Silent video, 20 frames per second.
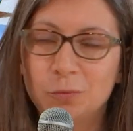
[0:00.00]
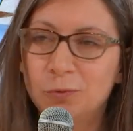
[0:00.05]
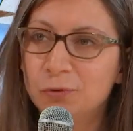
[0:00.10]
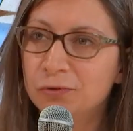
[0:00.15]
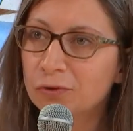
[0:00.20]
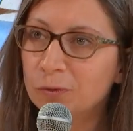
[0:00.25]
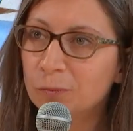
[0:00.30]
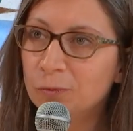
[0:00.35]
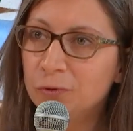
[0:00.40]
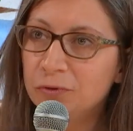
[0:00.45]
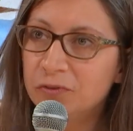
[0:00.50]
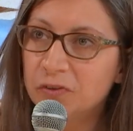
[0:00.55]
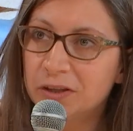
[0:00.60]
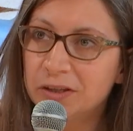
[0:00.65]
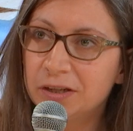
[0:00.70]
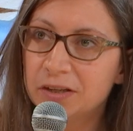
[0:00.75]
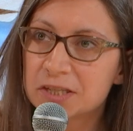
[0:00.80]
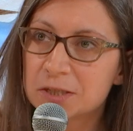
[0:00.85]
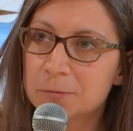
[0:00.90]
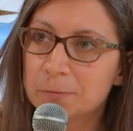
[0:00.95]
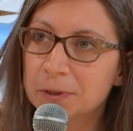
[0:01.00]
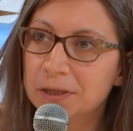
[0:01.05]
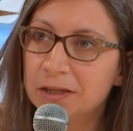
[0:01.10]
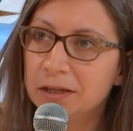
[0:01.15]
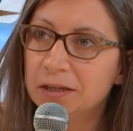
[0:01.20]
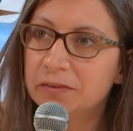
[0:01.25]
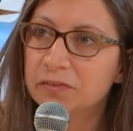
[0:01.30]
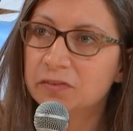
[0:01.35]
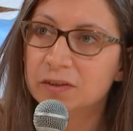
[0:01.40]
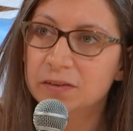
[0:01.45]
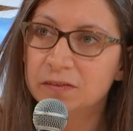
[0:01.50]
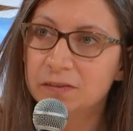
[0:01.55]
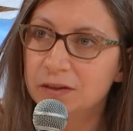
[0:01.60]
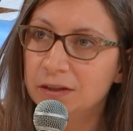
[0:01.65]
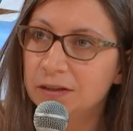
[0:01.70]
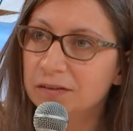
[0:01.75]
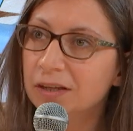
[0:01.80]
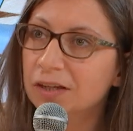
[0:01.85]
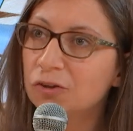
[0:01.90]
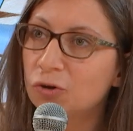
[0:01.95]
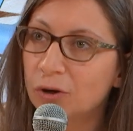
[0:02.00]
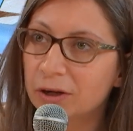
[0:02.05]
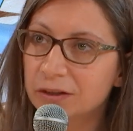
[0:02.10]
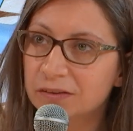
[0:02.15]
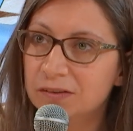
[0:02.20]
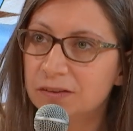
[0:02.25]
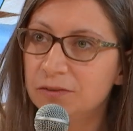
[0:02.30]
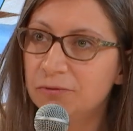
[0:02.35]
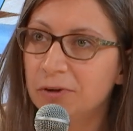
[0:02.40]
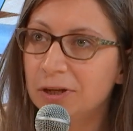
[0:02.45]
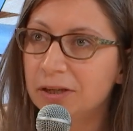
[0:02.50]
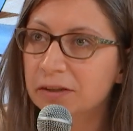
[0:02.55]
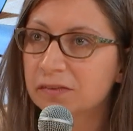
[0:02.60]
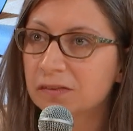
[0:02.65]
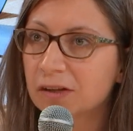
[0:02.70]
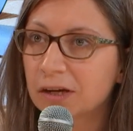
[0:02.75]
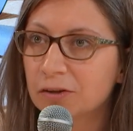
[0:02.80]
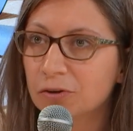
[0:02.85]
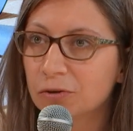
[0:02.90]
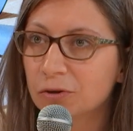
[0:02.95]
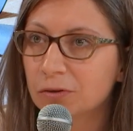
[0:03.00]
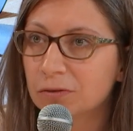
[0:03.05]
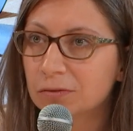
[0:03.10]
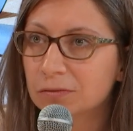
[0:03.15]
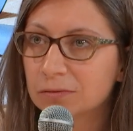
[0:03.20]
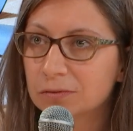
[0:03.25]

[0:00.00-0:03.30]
de plus en plus un aspect esthétique décoratif à l'extérieur.